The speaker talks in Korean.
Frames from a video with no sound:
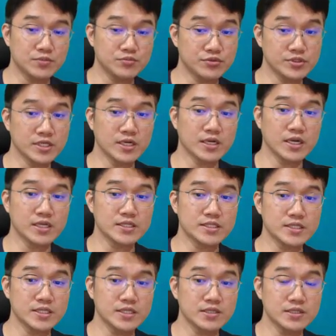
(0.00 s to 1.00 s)

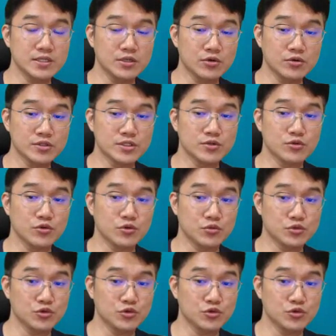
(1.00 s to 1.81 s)
부장까지 이런 식으로